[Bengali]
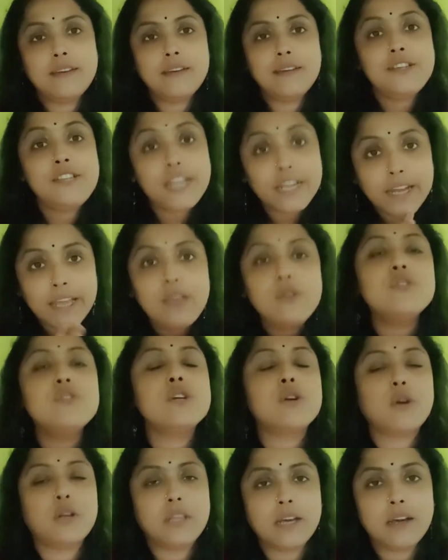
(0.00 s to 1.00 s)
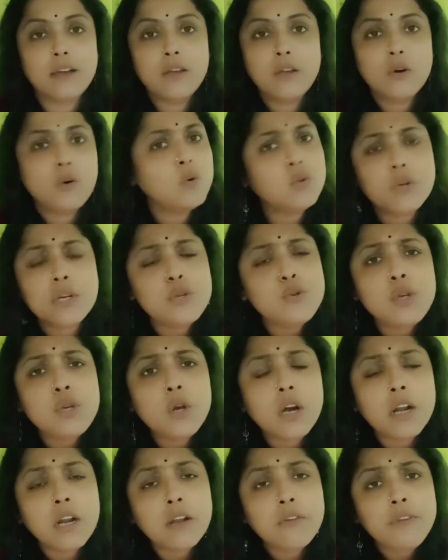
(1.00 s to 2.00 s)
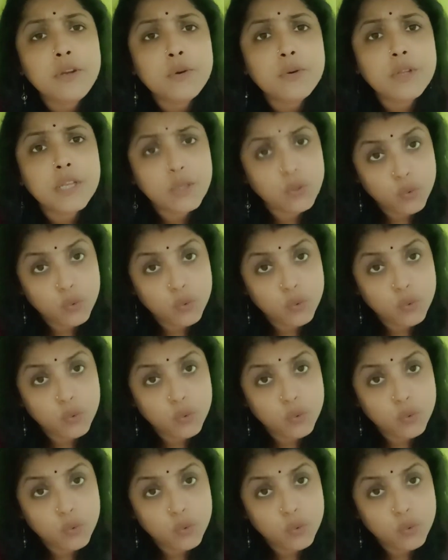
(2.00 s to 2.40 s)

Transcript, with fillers: সেটাই হচ্ছে কথা ও তো কিছুই করে না ভিডিওতে